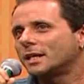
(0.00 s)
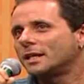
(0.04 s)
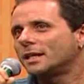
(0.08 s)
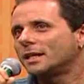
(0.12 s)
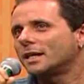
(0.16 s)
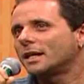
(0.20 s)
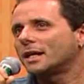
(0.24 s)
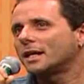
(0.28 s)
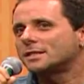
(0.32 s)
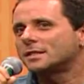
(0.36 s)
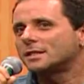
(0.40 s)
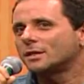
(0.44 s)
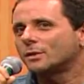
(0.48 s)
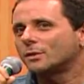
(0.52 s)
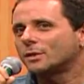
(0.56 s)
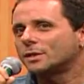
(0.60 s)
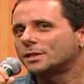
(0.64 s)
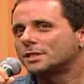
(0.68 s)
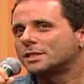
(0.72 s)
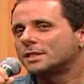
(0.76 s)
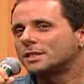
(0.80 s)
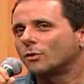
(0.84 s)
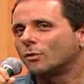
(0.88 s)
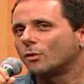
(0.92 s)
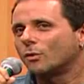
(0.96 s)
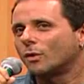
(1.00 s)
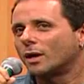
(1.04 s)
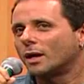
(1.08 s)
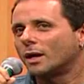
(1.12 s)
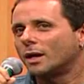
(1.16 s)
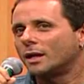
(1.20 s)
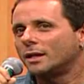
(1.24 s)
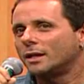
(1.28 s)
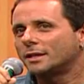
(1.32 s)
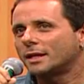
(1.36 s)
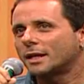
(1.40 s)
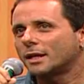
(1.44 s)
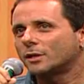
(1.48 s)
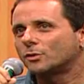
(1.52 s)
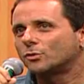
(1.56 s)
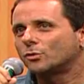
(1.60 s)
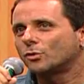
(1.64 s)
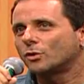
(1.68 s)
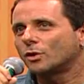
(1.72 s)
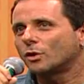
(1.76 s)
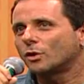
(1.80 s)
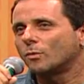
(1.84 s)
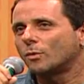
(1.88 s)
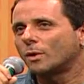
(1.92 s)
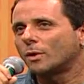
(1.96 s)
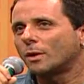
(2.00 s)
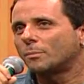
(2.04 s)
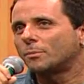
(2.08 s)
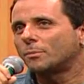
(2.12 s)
ligação assim com a literatura como uma